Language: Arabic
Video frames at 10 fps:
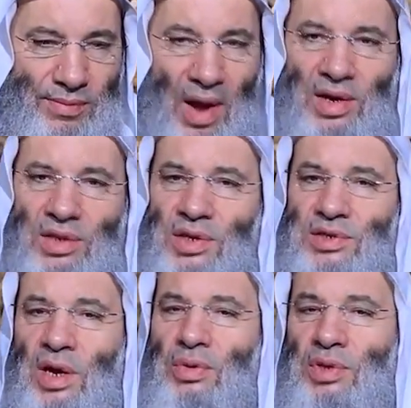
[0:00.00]
بعد
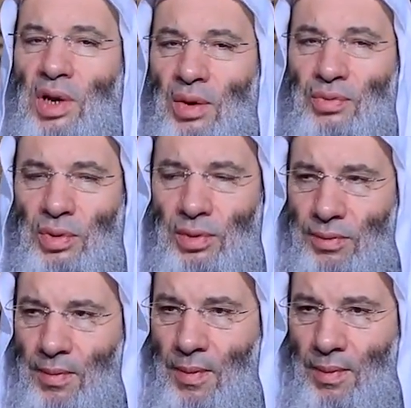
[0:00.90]
التشهد الأول
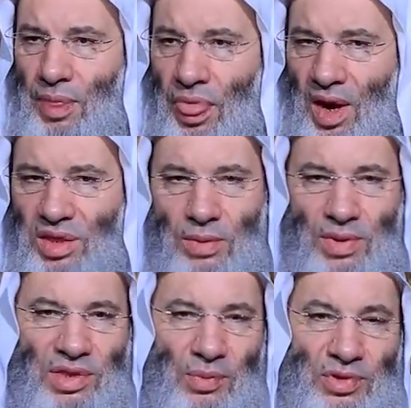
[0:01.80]
هذا
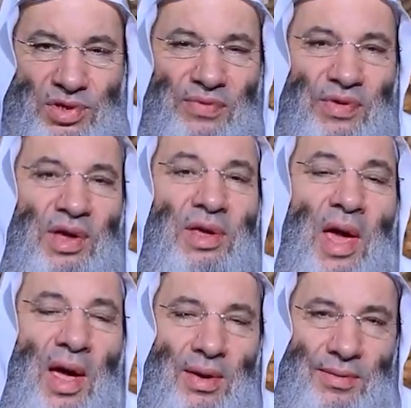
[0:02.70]
مذهب
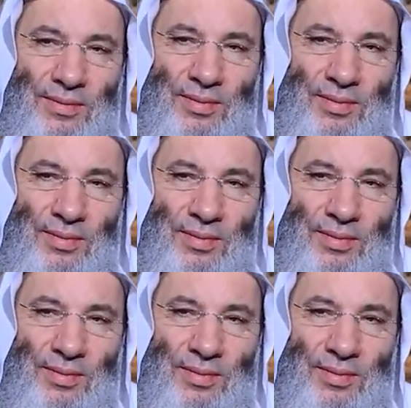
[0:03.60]
الشافعية